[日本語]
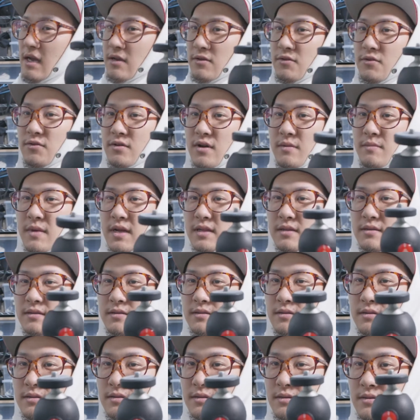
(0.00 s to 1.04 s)
というか、
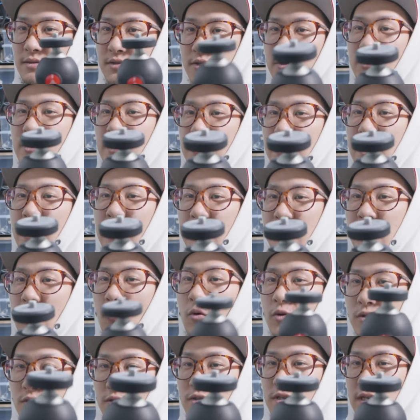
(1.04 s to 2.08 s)
ついていて、
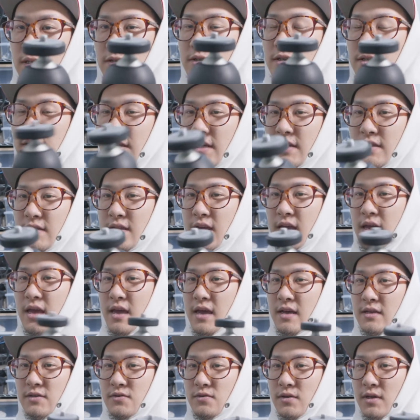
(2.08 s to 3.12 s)
オスがついていて、
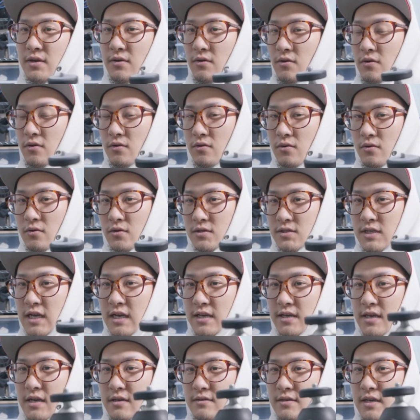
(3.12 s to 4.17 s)
それを三
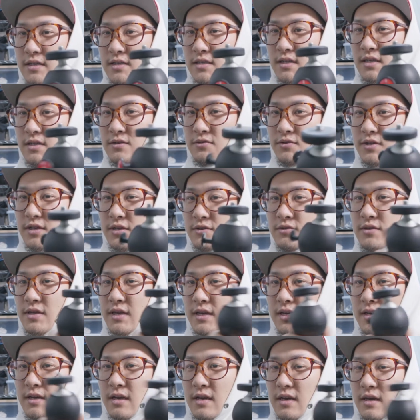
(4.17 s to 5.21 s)
脚ネジにグリグリ